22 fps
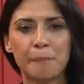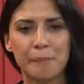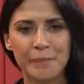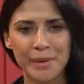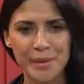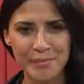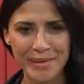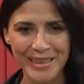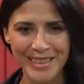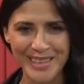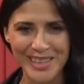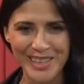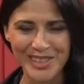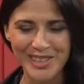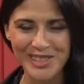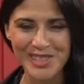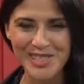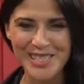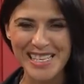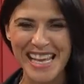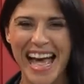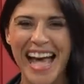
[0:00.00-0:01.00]

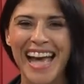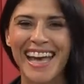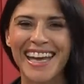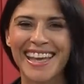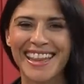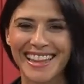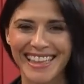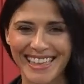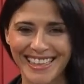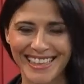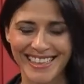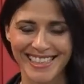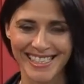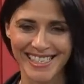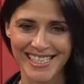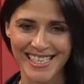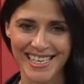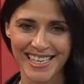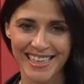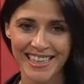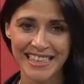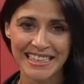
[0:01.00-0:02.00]
Bienvenidos a
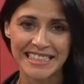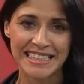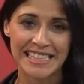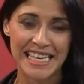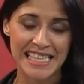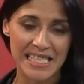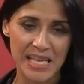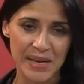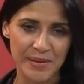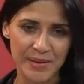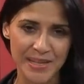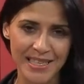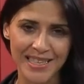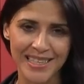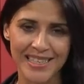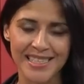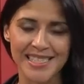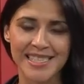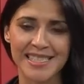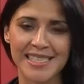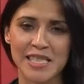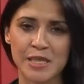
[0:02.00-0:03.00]
Ediles. Ya saben que
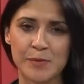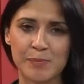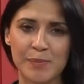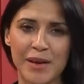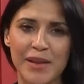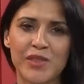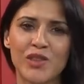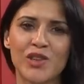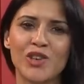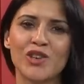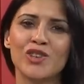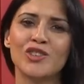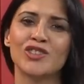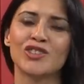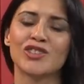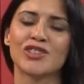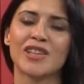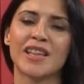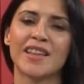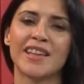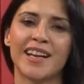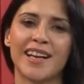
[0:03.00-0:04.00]
este espacio nos
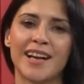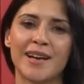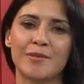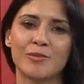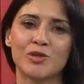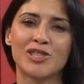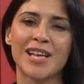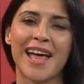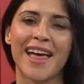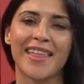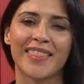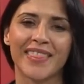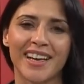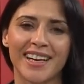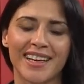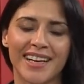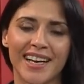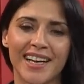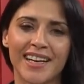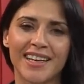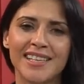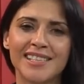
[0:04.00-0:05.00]
dedicamos a
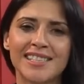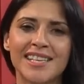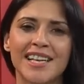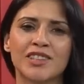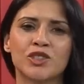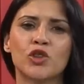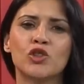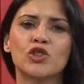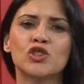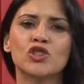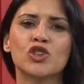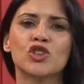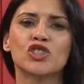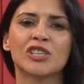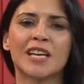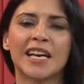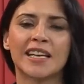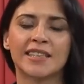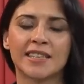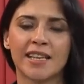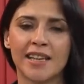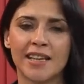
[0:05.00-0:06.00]
acercarles a todos los
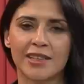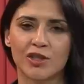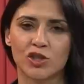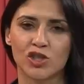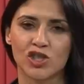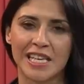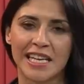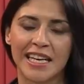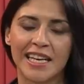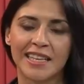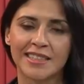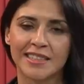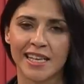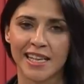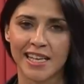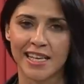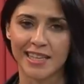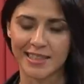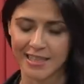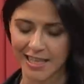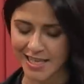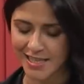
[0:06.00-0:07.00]
candidatos y
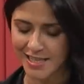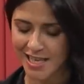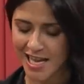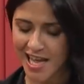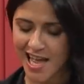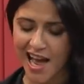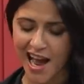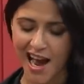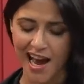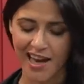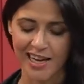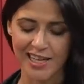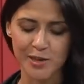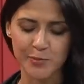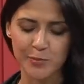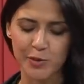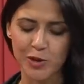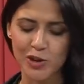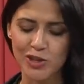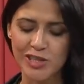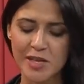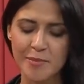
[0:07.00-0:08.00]
candidatas a las
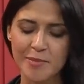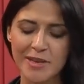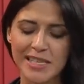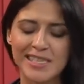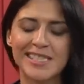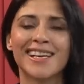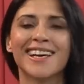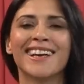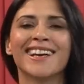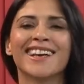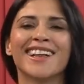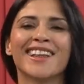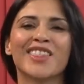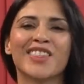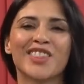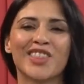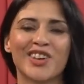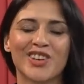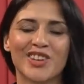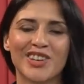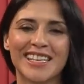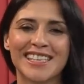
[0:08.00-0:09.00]
próximas
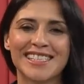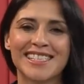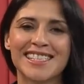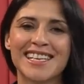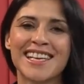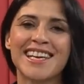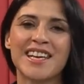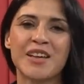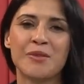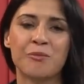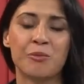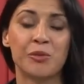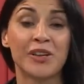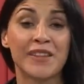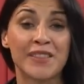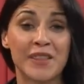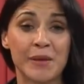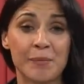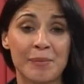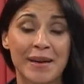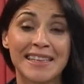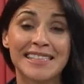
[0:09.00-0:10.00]
elecciones
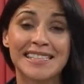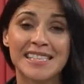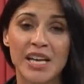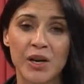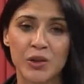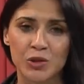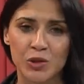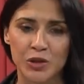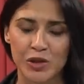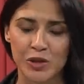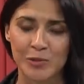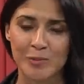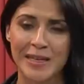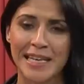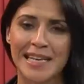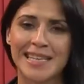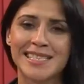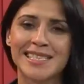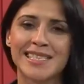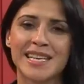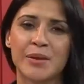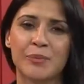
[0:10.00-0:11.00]
municipales y
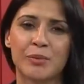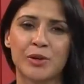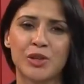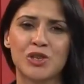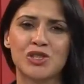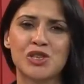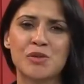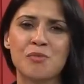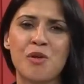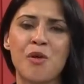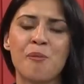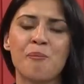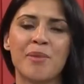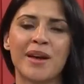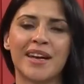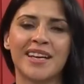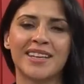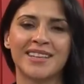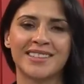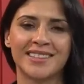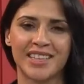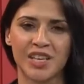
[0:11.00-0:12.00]
autonómicas del próximo
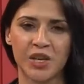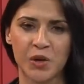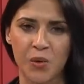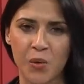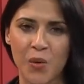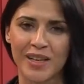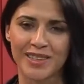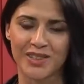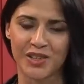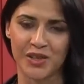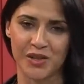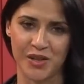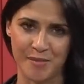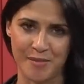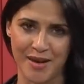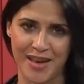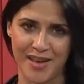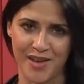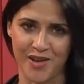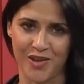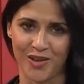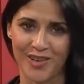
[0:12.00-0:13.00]
24 de
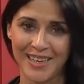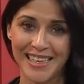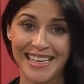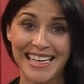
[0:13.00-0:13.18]
mayo.